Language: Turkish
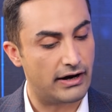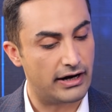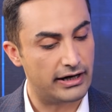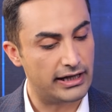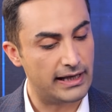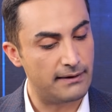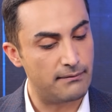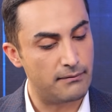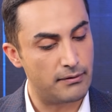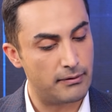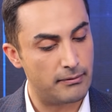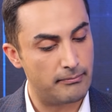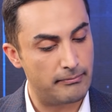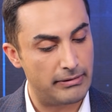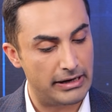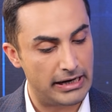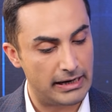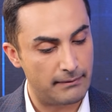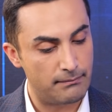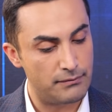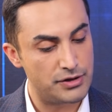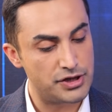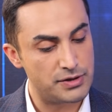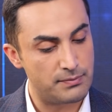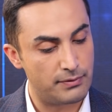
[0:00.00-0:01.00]
var değil mi?
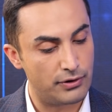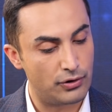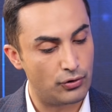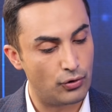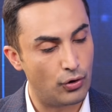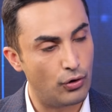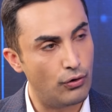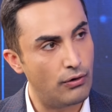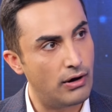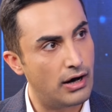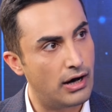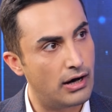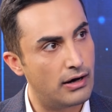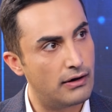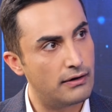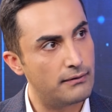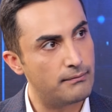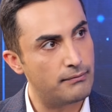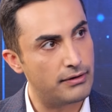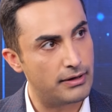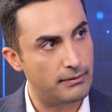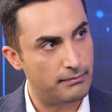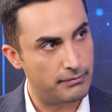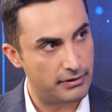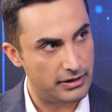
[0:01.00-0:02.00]
Birikmiş bir, bir
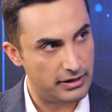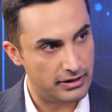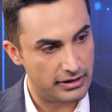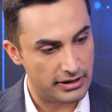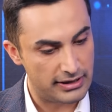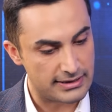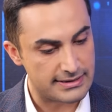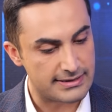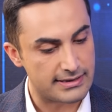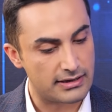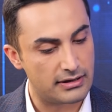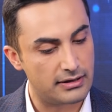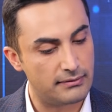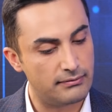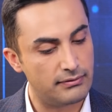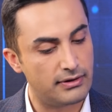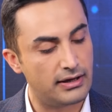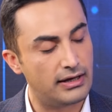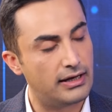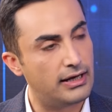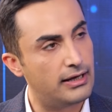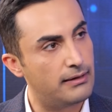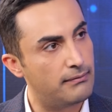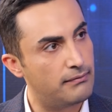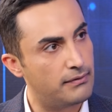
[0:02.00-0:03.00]
know-how, bir, bir yazılım
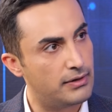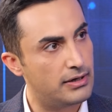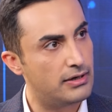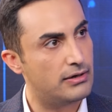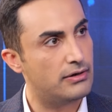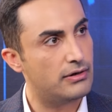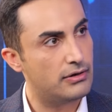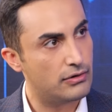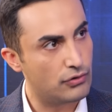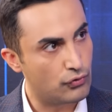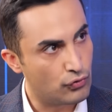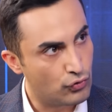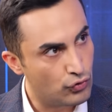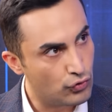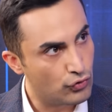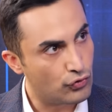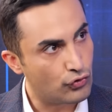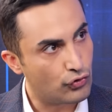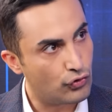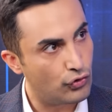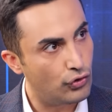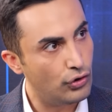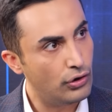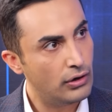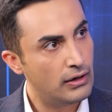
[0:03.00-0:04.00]
dili, bir e,
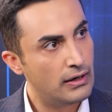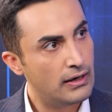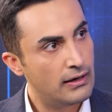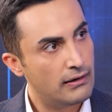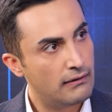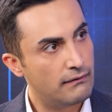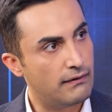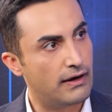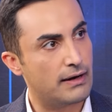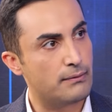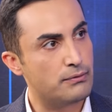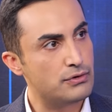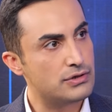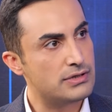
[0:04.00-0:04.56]
kurgu var.